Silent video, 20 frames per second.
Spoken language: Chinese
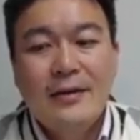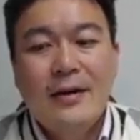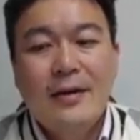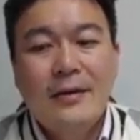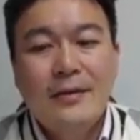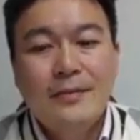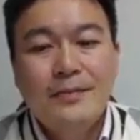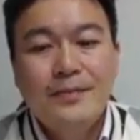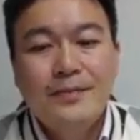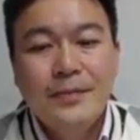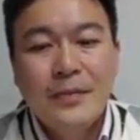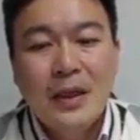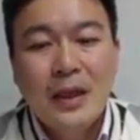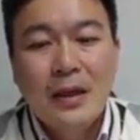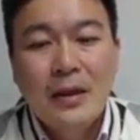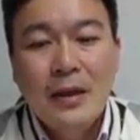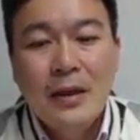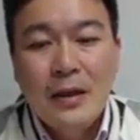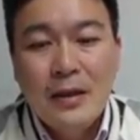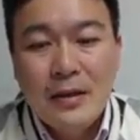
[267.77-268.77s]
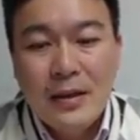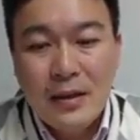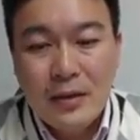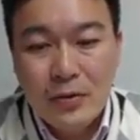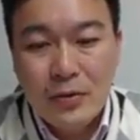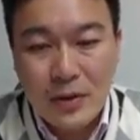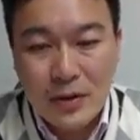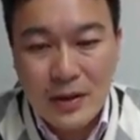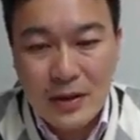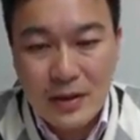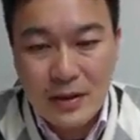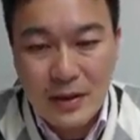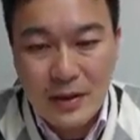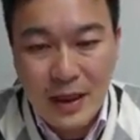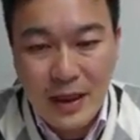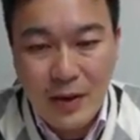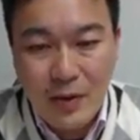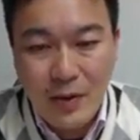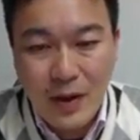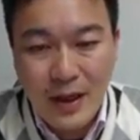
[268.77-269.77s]
好，那如果是
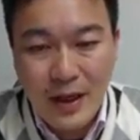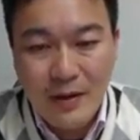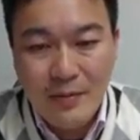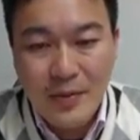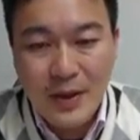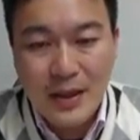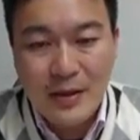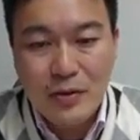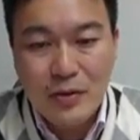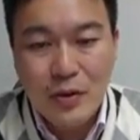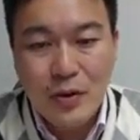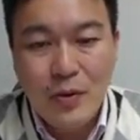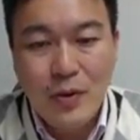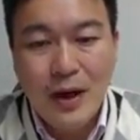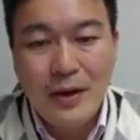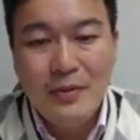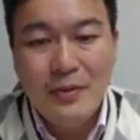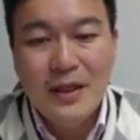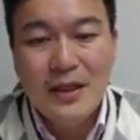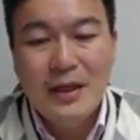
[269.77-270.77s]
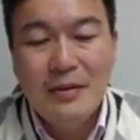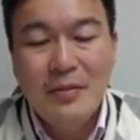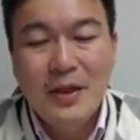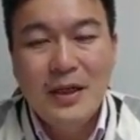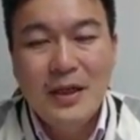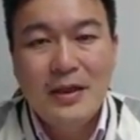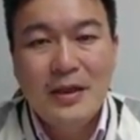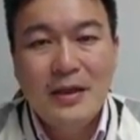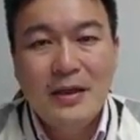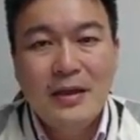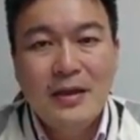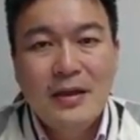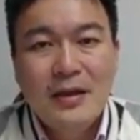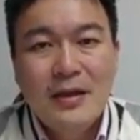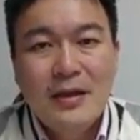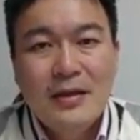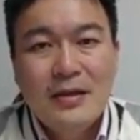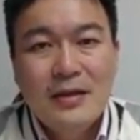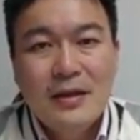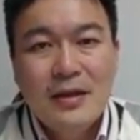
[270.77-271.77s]
另外一边最外面那边的
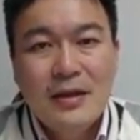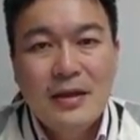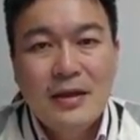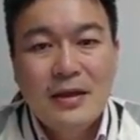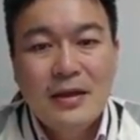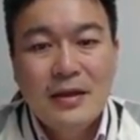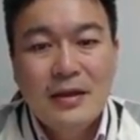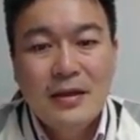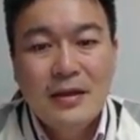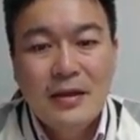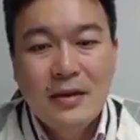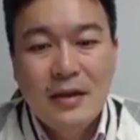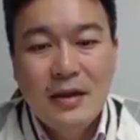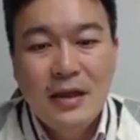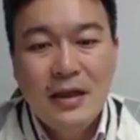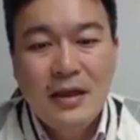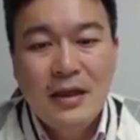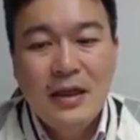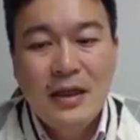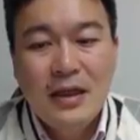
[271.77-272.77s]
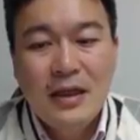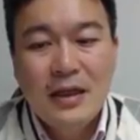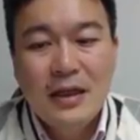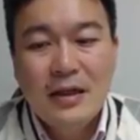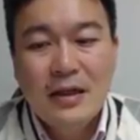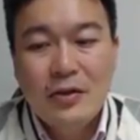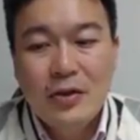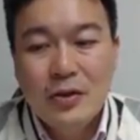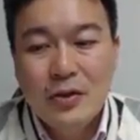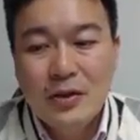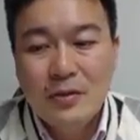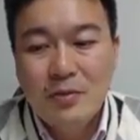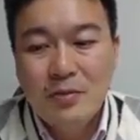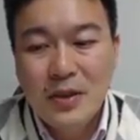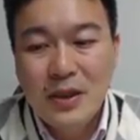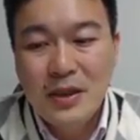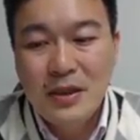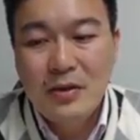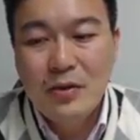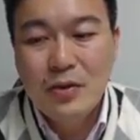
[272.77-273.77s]
这个应力呢，就是
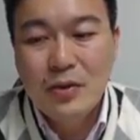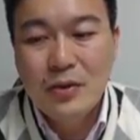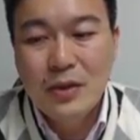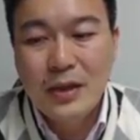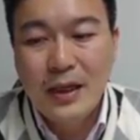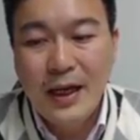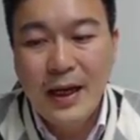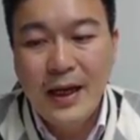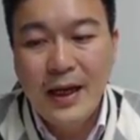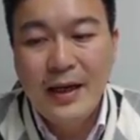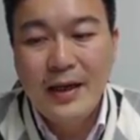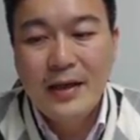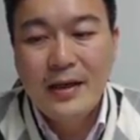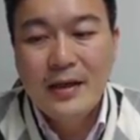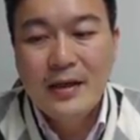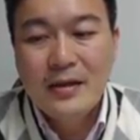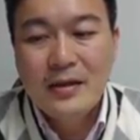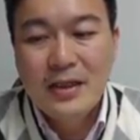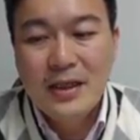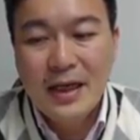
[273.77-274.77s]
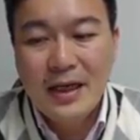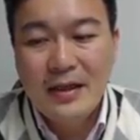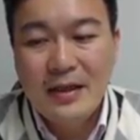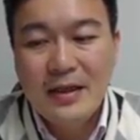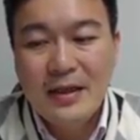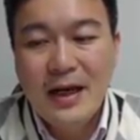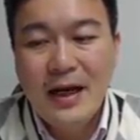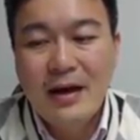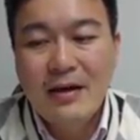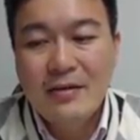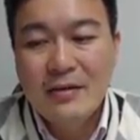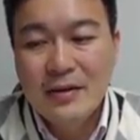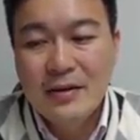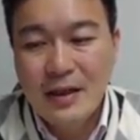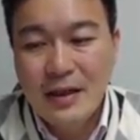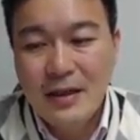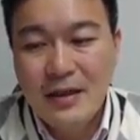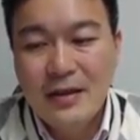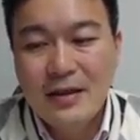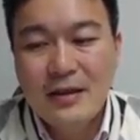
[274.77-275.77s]
P 除以 A 减掉
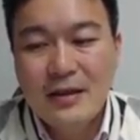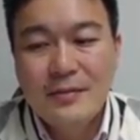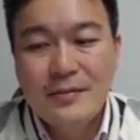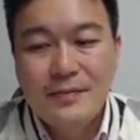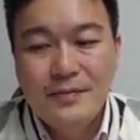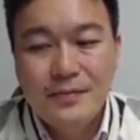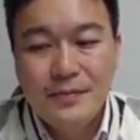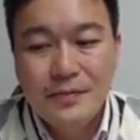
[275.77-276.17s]
这一个。